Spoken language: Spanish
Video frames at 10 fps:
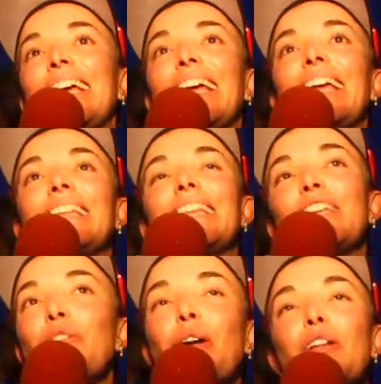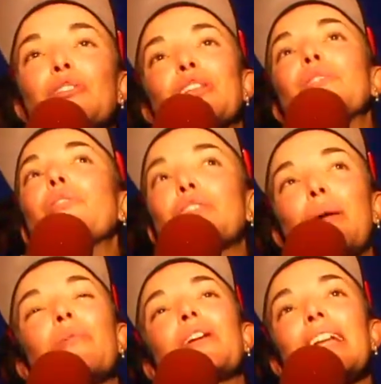eh, he tenido varios títulos,
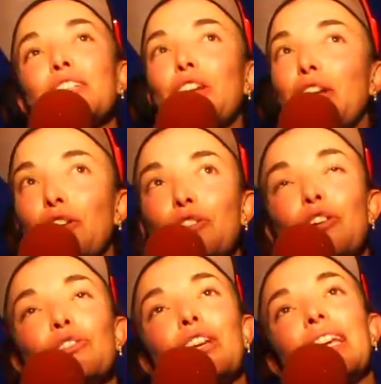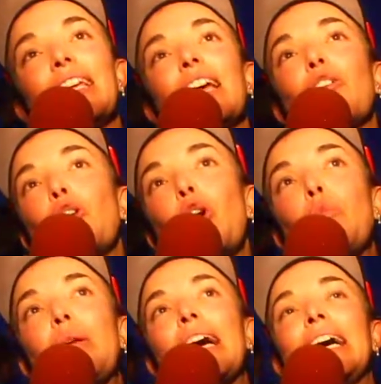campeona nacional cross country de
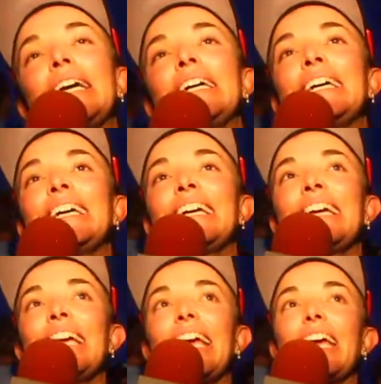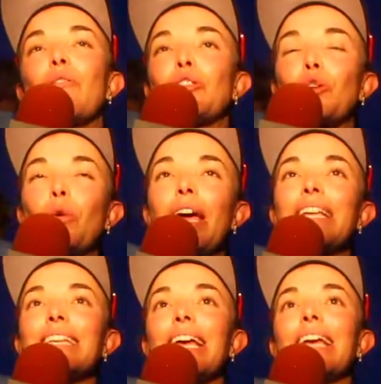Colombia, eh, cuatro
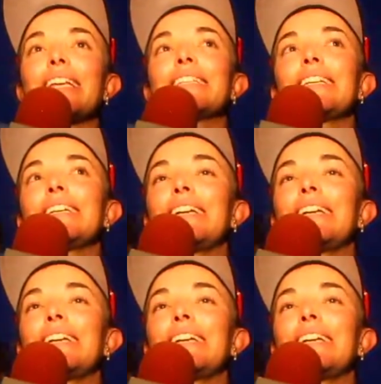veces,